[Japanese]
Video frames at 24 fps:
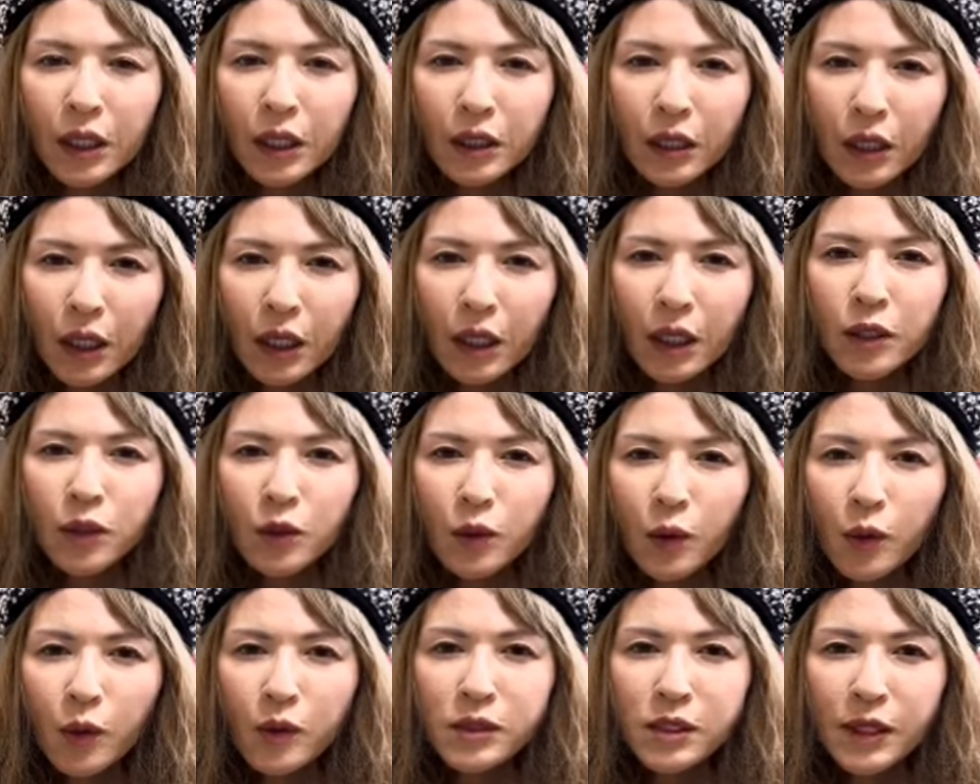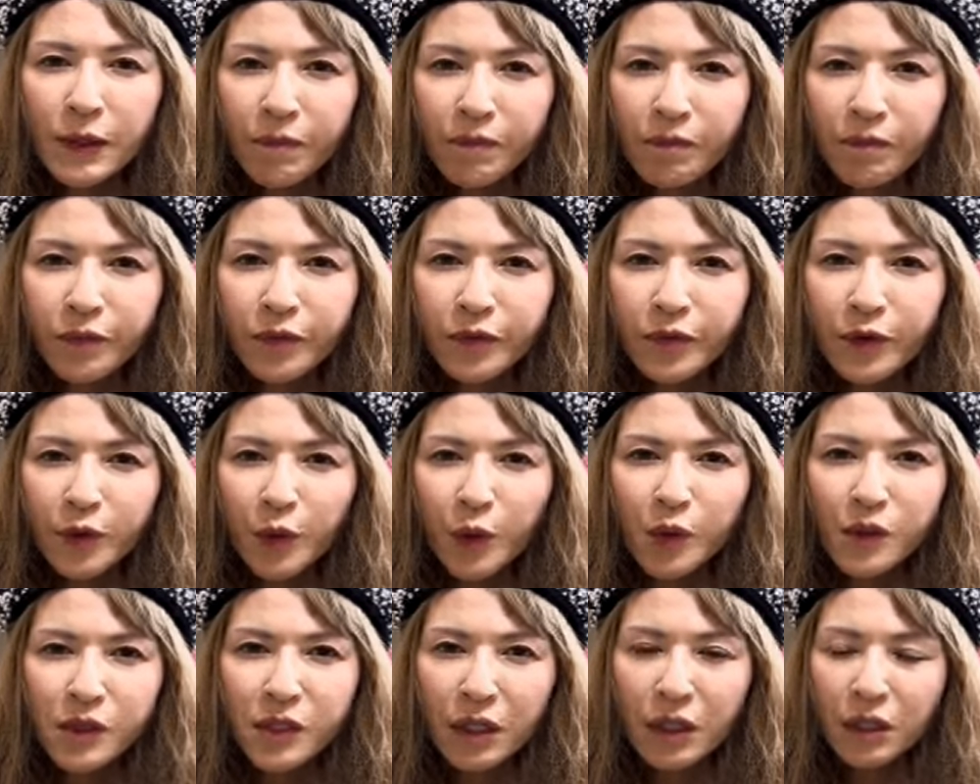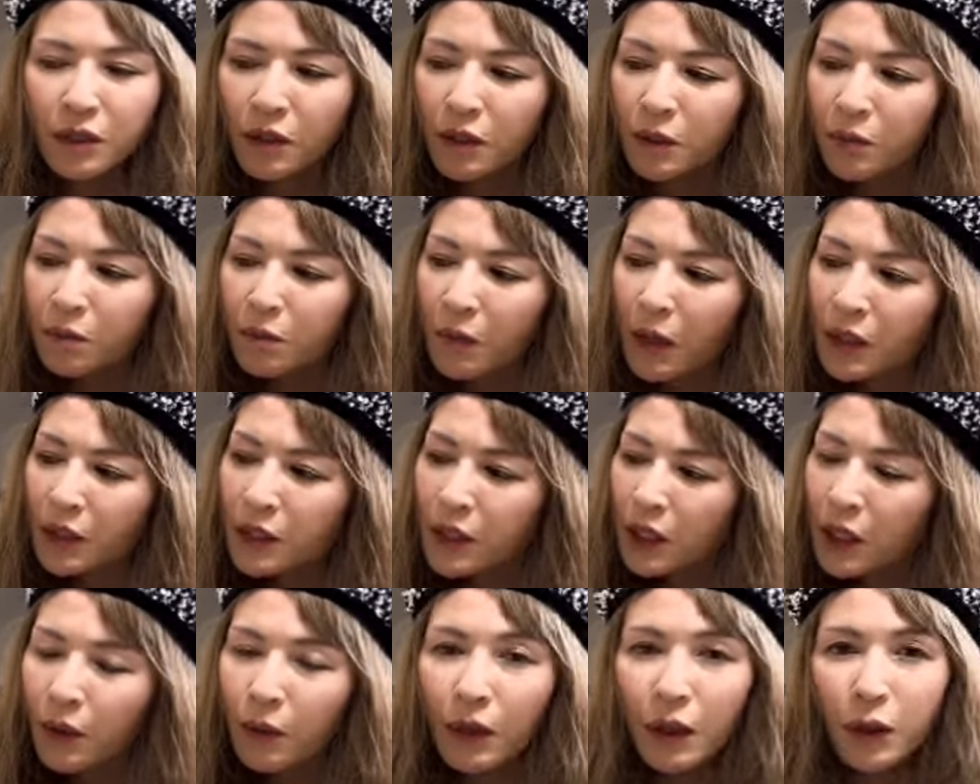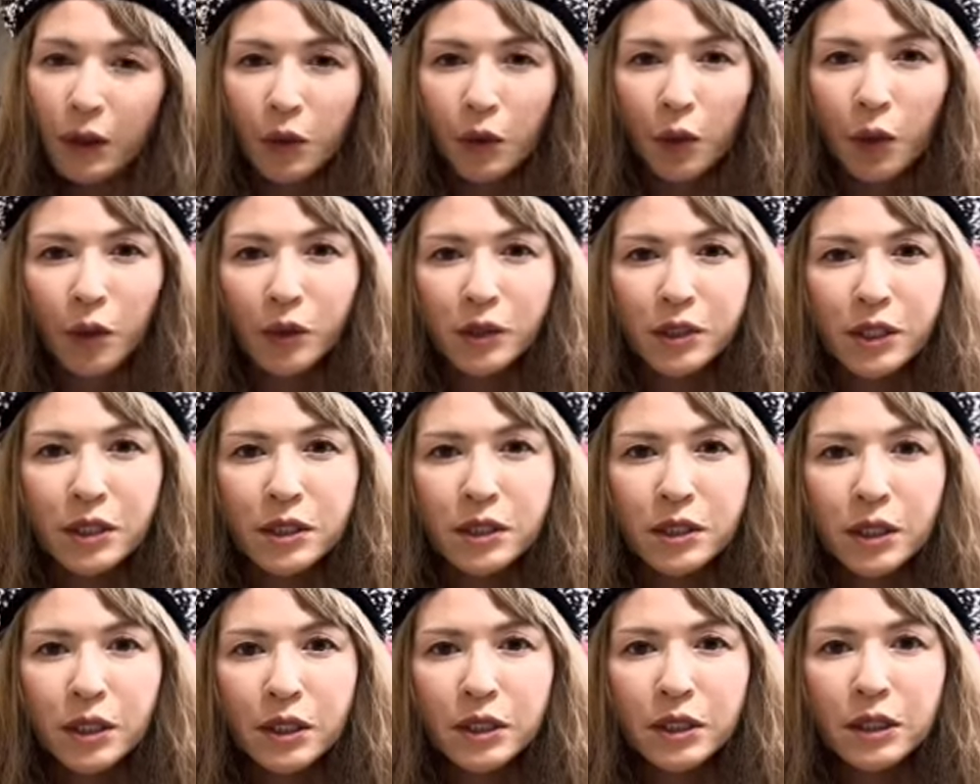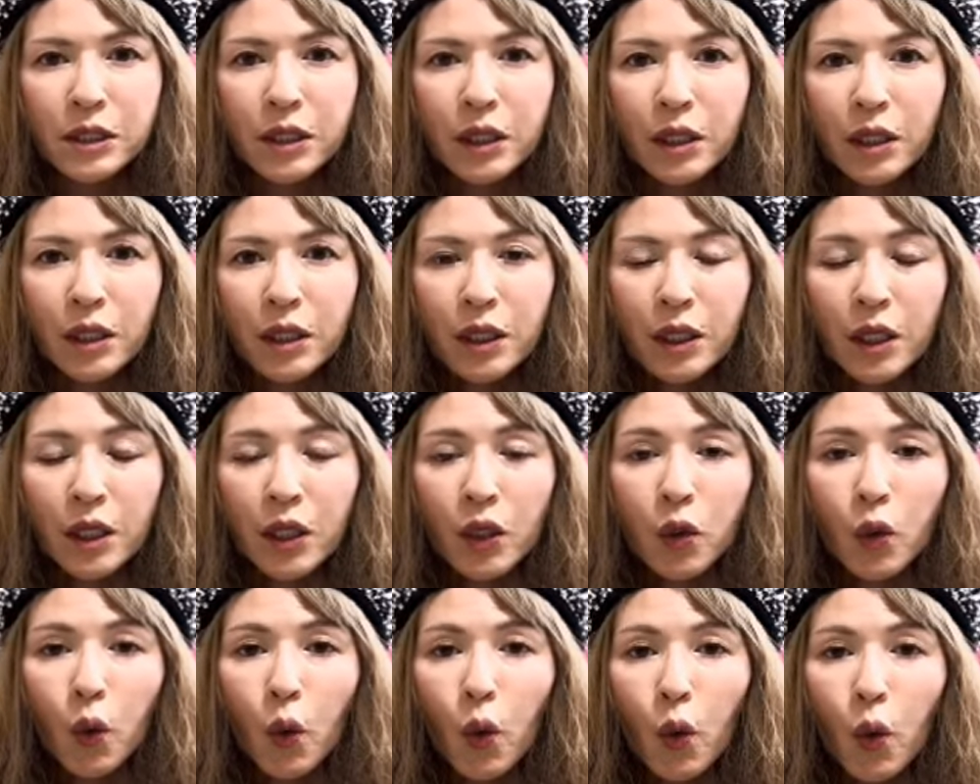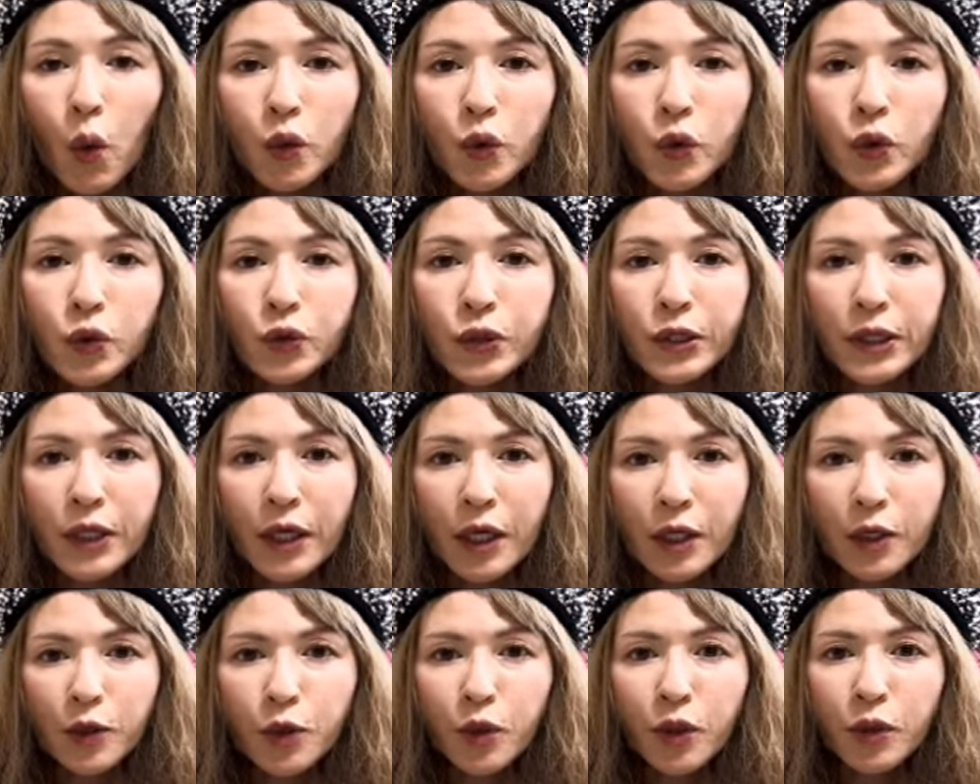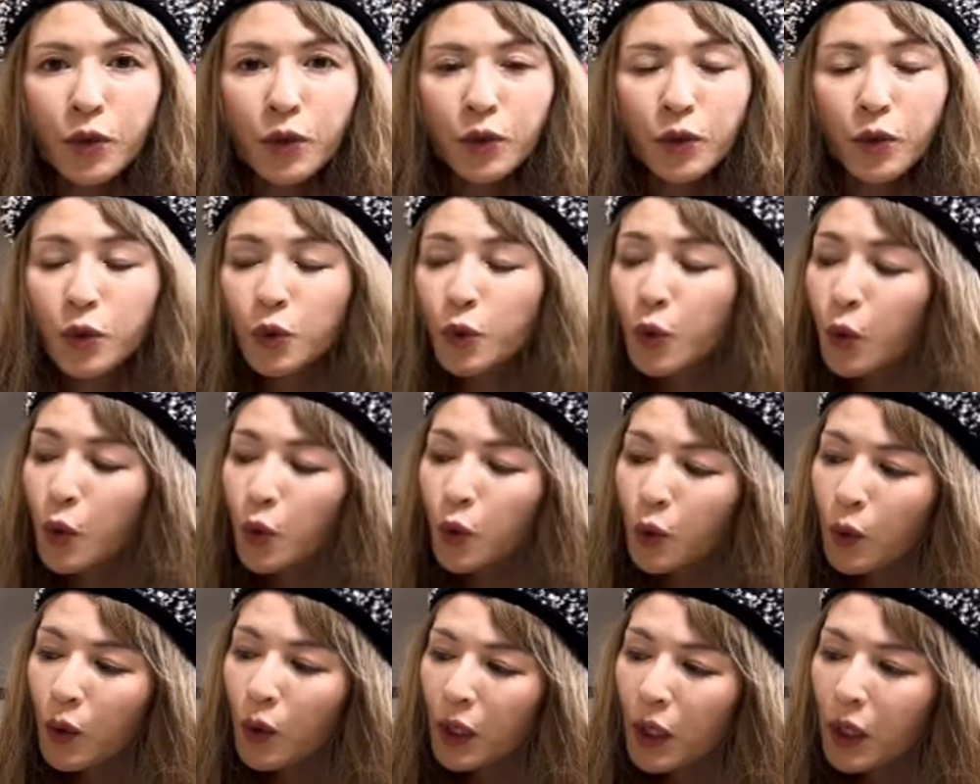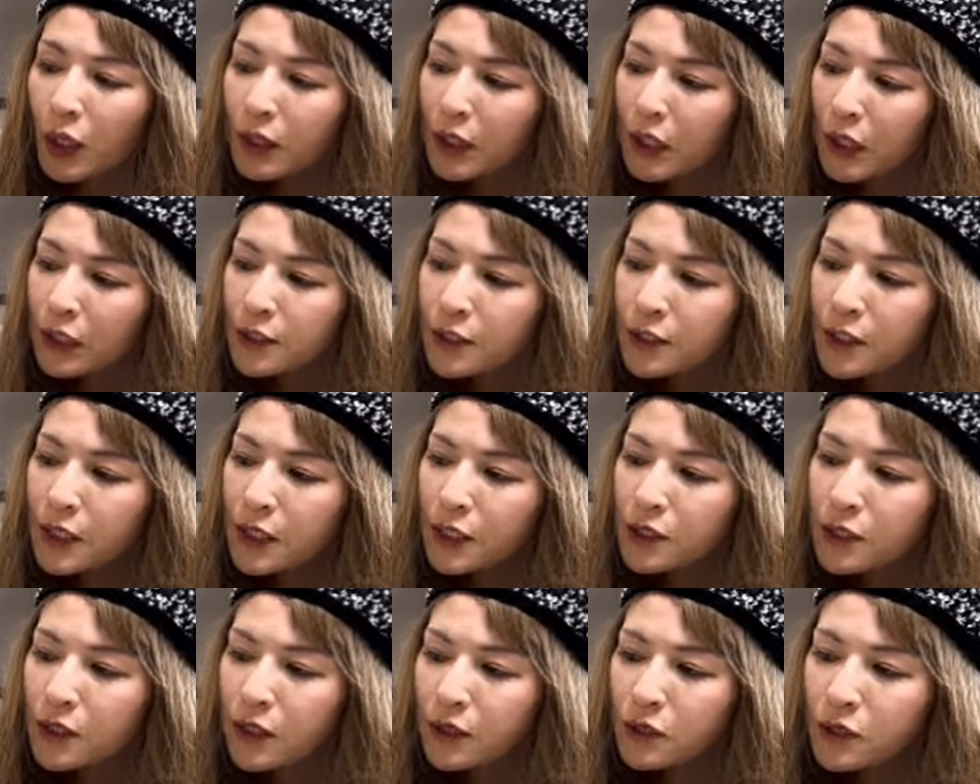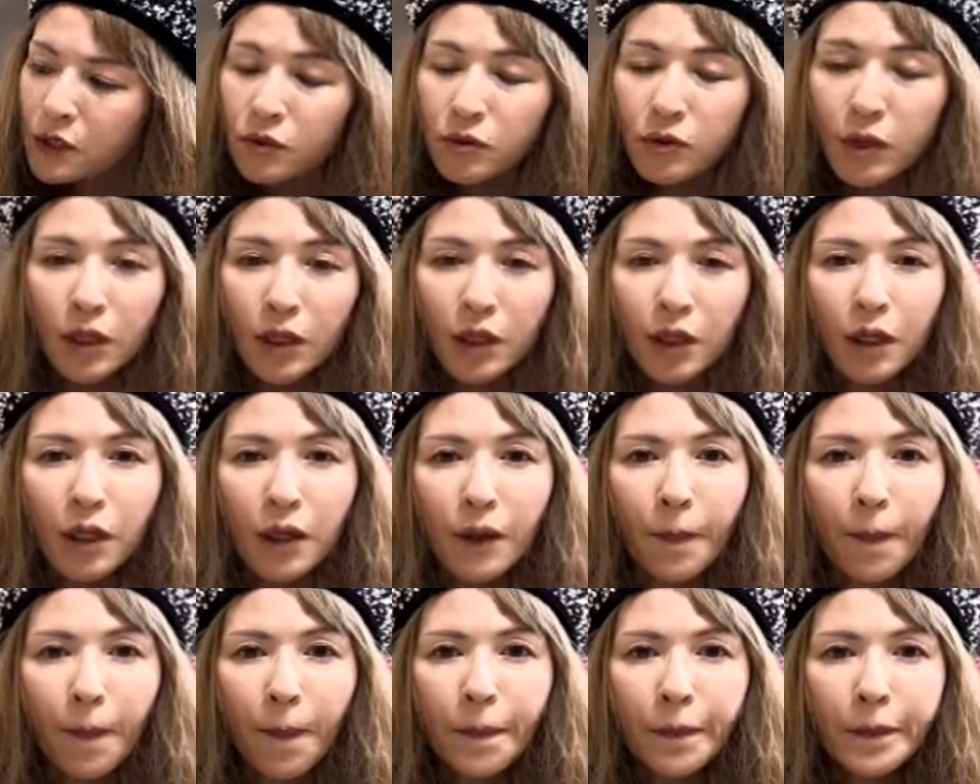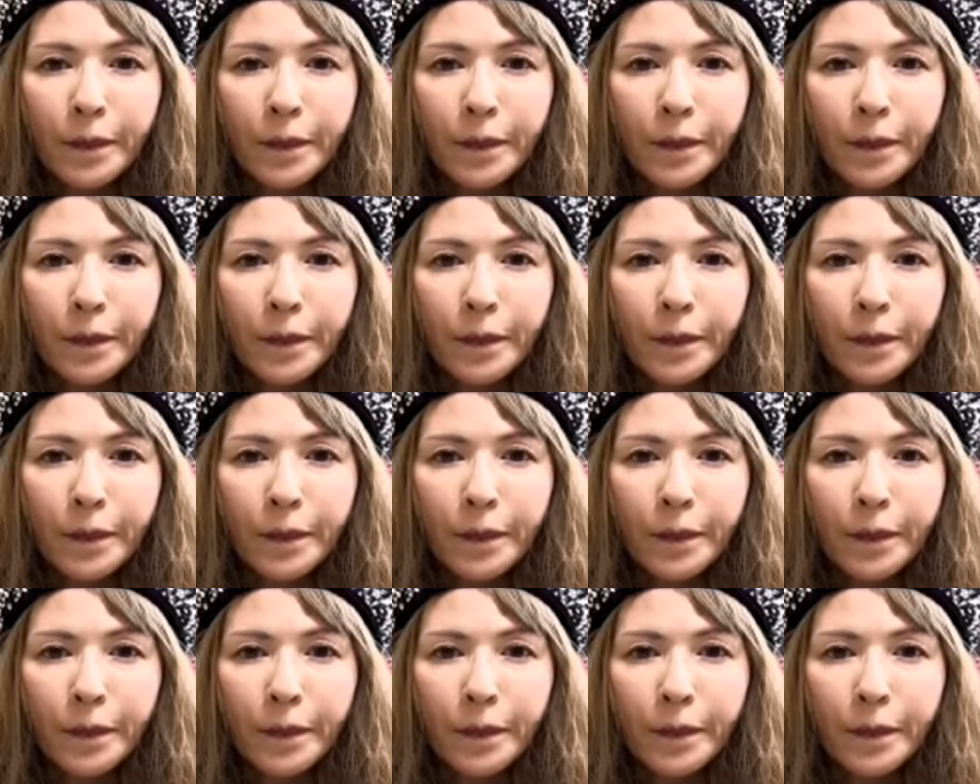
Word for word: で、当然、当然、真ん中は豪札です。豪土星がいるとき、ところは必ず札がつくから、